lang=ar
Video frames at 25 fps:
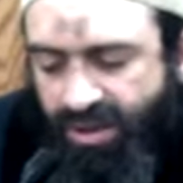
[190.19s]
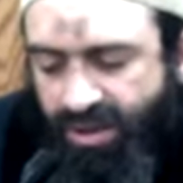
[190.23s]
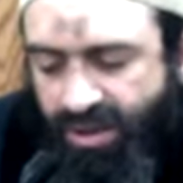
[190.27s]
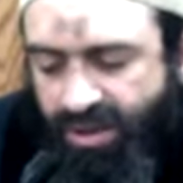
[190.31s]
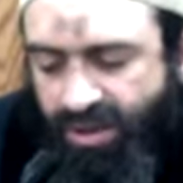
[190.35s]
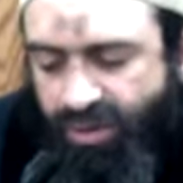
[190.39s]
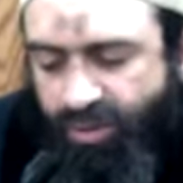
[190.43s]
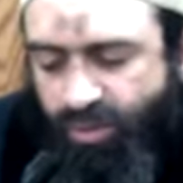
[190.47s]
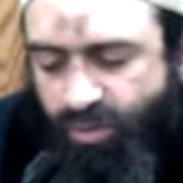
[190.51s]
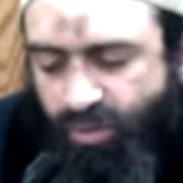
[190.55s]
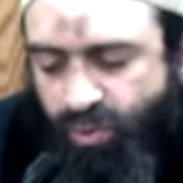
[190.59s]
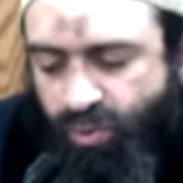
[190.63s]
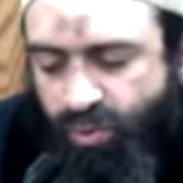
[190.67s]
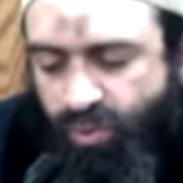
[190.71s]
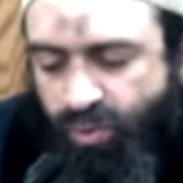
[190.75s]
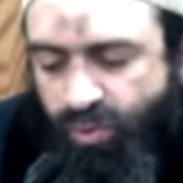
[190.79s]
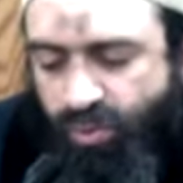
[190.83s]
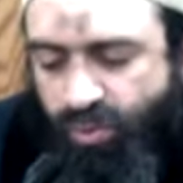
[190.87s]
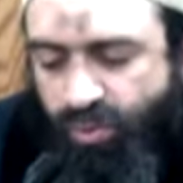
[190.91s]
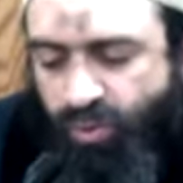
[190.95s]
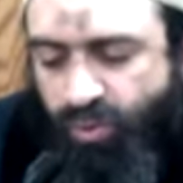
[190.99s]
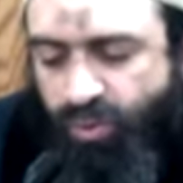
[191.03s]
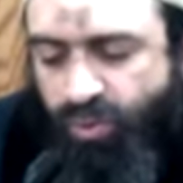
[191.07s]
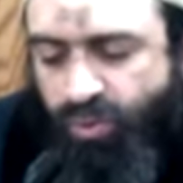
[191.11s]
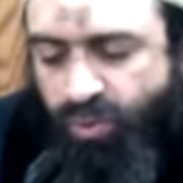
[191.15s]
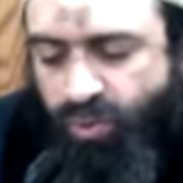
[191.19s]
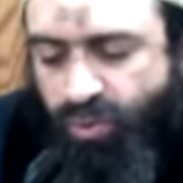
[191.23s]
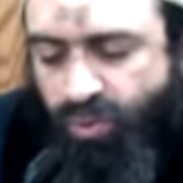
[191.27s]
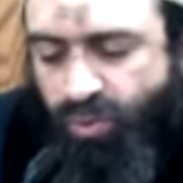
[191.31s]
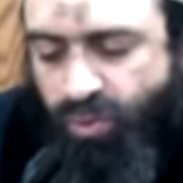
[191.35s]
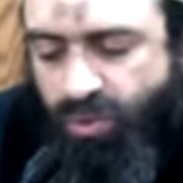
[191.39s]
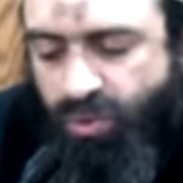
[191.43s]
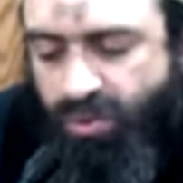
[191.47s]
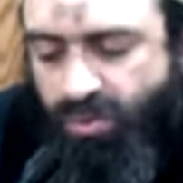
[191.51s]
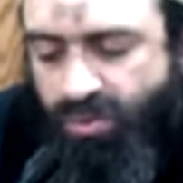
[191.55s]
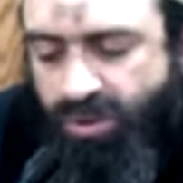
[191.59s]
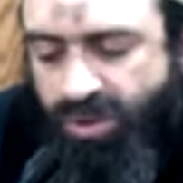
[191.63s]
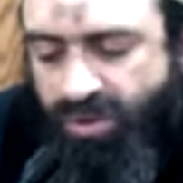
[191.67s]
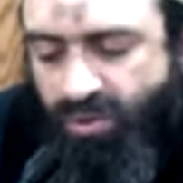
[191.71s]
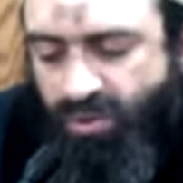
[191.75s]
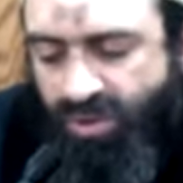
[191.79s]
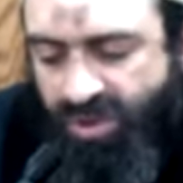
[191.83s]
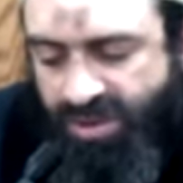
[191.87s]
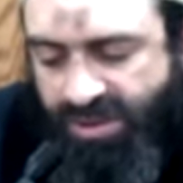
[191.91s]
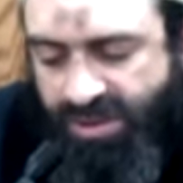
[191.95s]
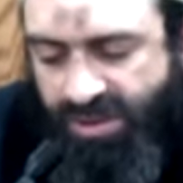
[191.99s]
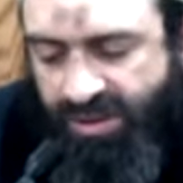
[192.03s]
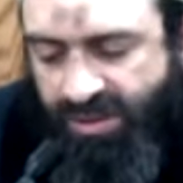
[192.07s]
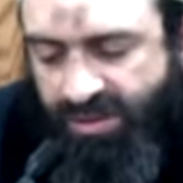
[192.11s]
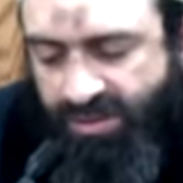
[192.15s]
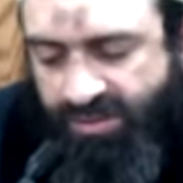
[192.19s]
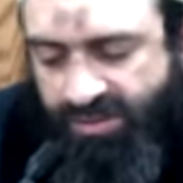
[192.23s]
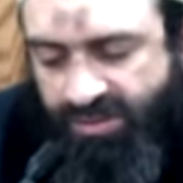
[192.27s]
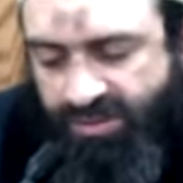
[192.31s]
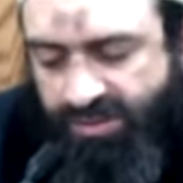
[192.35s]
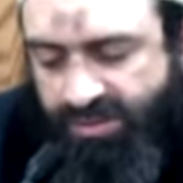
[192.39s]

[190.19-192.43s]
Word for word: اسمه بور المروزي